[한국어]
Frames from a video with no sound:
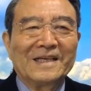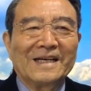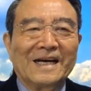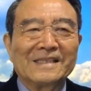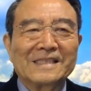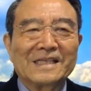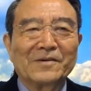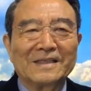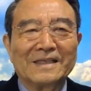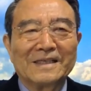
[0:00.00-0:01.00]
한
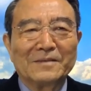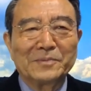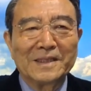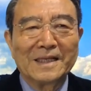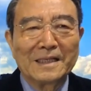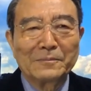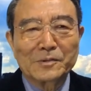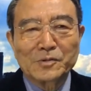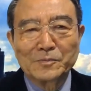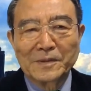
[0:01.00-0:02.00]
장관을
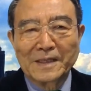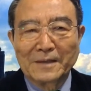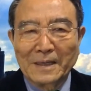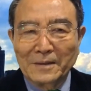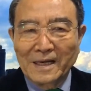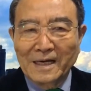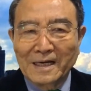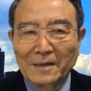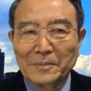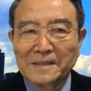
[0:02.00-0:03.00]
비례대표 순번에
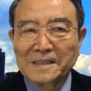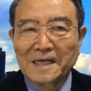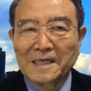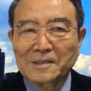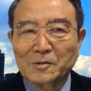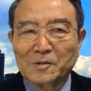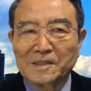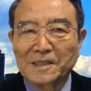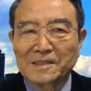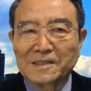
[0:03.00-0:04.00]
아까 배치해가지고
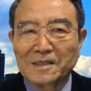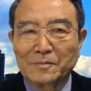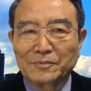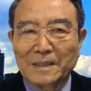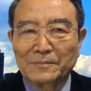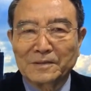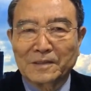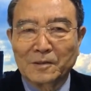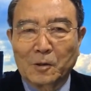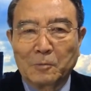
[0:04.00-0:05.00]
지역선거 부담을
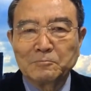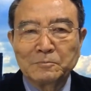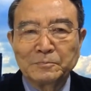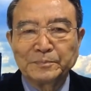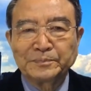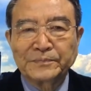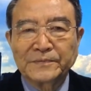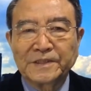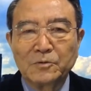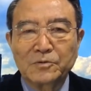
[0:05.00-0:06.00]
덜고
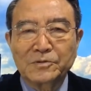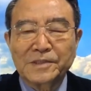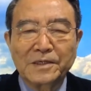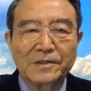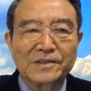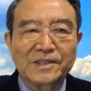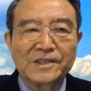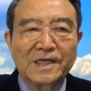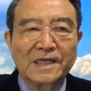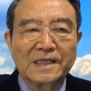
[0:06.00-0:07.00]
전국선거를
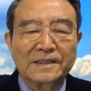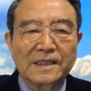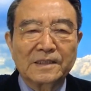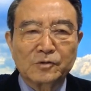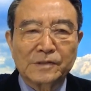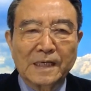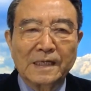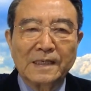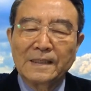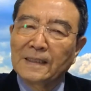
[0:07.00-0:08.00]
지휘하게 한다는 구상.
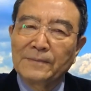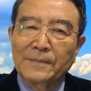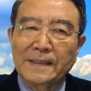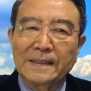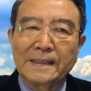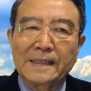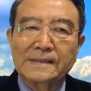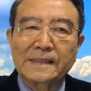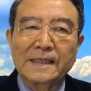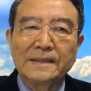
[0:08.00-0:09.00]
뭐 이게
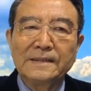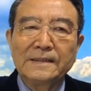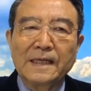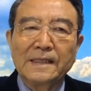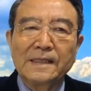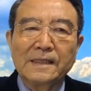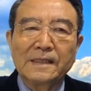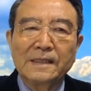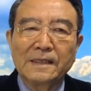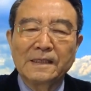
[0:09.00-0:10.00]
상당히
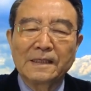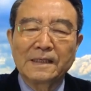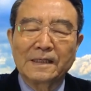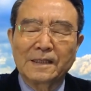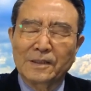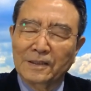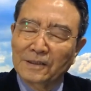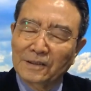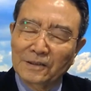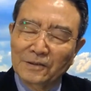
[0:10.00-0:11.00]
에,
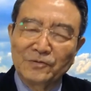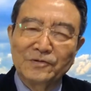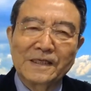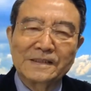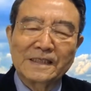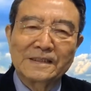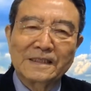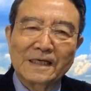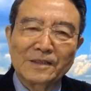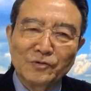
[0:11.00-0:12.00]
유능하지
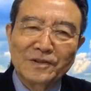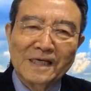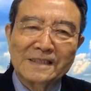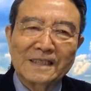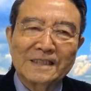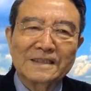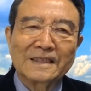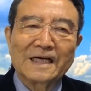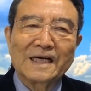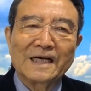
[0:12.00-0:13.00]
않을까, 유익하지
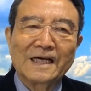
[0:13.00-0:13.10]
않을까.